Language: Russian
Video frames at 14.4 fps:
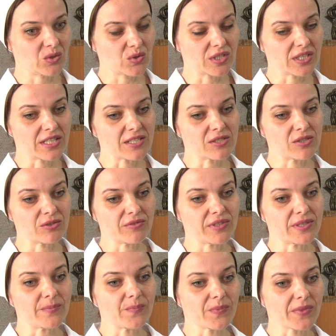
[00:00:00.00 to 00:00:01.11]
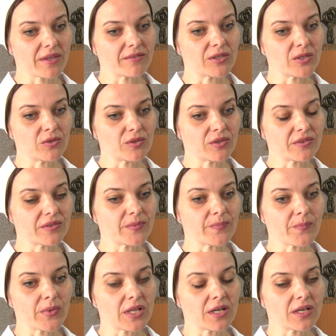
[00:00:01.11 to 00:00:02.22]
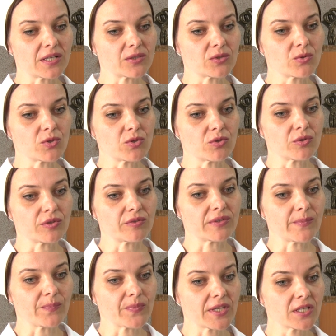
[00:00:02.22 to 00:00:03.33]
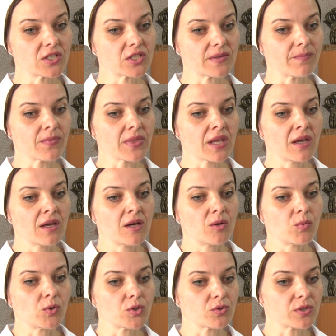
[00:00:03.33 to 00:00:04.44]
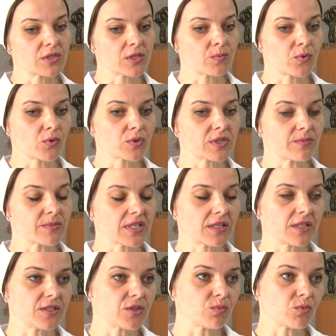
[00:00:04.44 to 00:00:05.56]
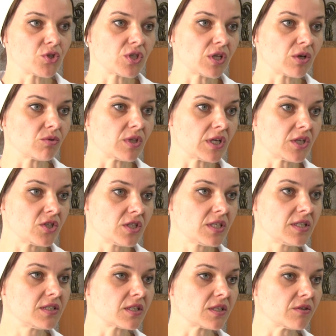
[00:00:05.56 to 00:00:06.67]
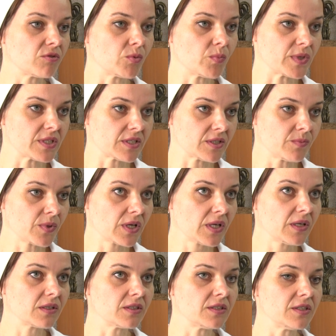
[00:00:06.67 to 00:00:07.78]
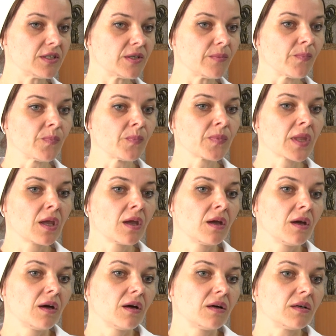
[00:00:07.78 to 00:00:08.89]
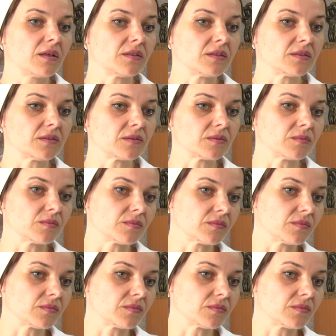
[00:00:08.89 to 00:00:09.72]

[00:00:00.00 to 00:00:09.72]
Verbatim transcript: тоже на основе вареного молока сгущенного. Также пользуются спросом сладости мучные удачные с зерновой посыпкой, где а,